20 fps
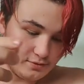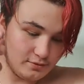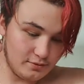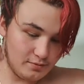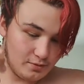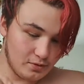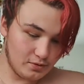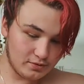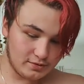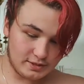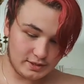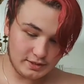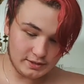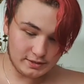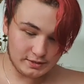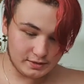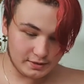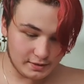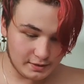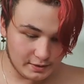Numéro
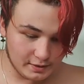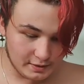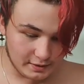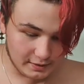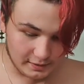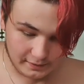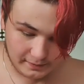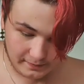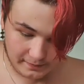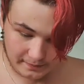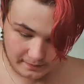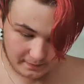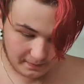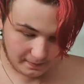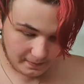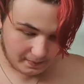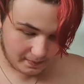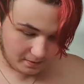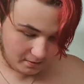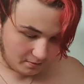5.
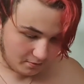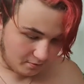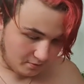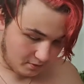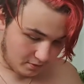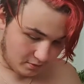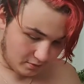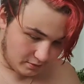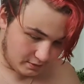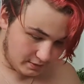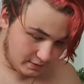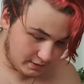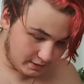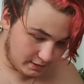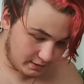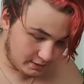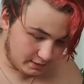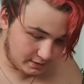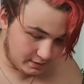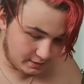Numéro
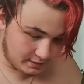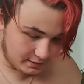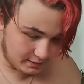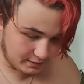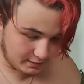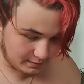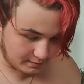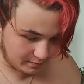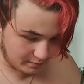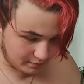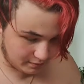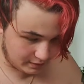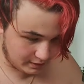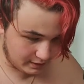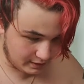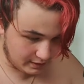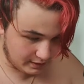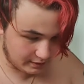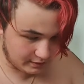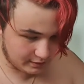5. Il
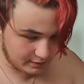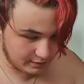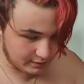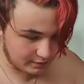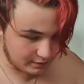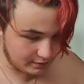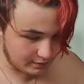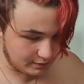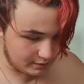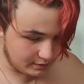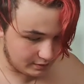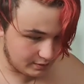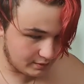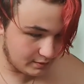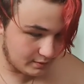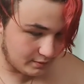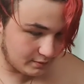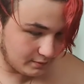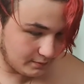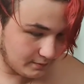pourrait être... Euh,
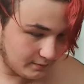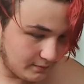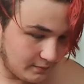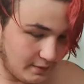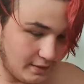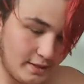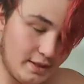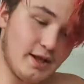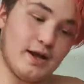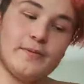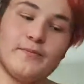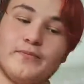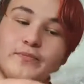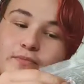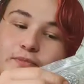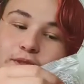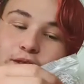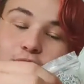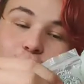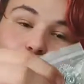là. Des